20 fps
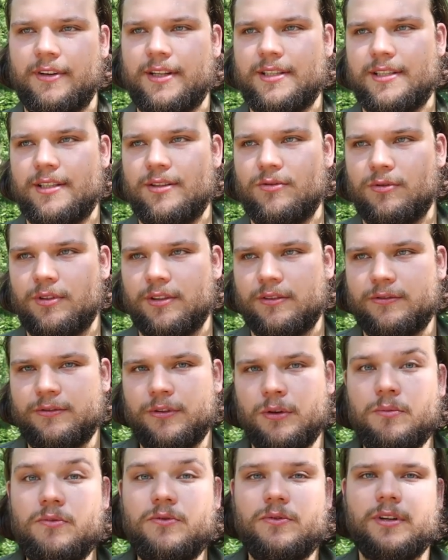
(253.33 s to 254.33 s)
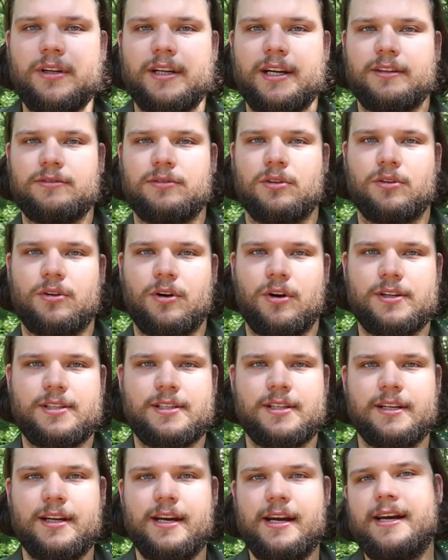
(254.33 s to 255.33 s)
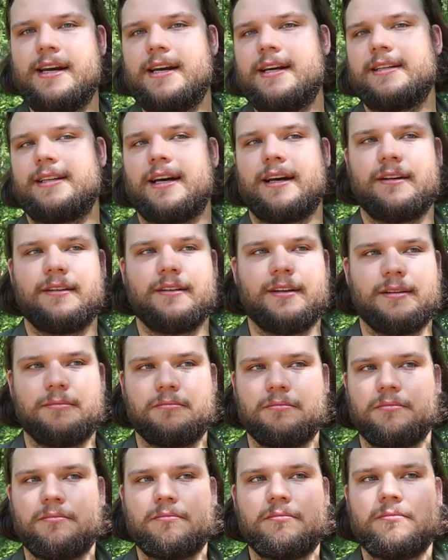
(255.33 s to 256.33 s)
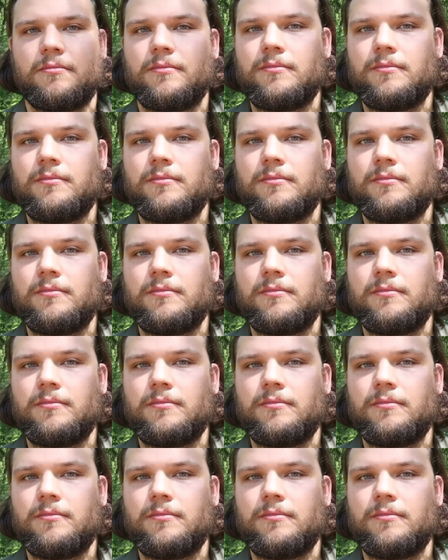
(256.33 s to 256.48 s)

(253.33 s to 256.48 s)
Wenn sie nur ein Fünftel davon kostet, dann ähm,